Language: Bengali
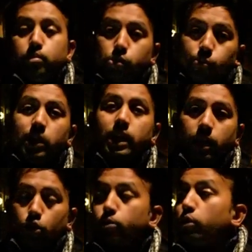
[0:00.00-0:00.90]
সুইডেনে
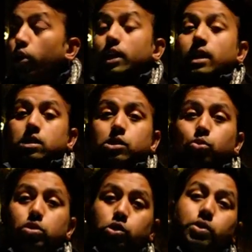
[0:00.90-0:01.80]
অথবা নর্ডিক
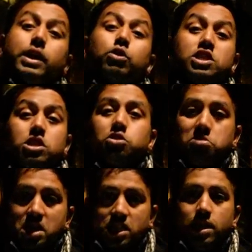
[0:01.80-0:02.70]
কান্ট্রিজগুলোতে যদি এডুকেশনের জন্য
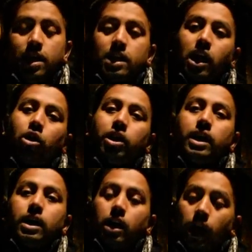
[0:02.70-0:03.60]
আসেন তাহলে
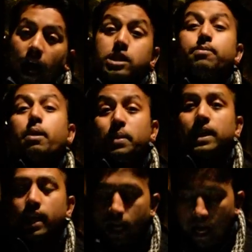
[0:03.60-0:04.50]
আসতে পারবেন
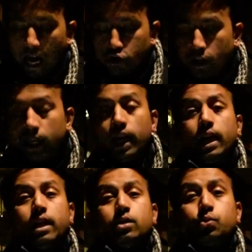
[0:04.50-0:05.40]
কিনা আসলে
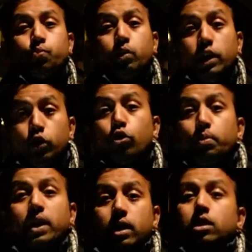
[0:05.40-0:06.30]
এই
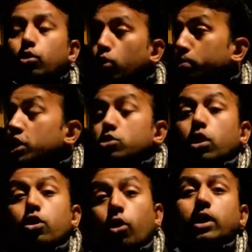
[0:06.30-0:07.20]
ইউরোপের কান্ট্রিগুলো বিশেষ
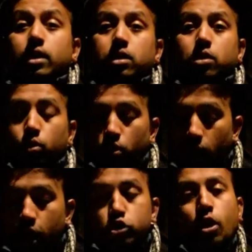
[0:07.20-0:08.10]
করে নর্ডিক কান্ট্রিগুলো
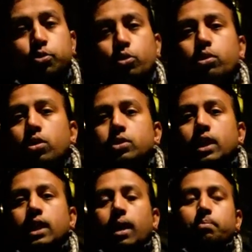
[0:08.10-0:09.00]
সবসময় হচ্ছে
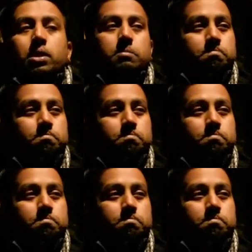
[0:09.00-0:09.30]
আপনার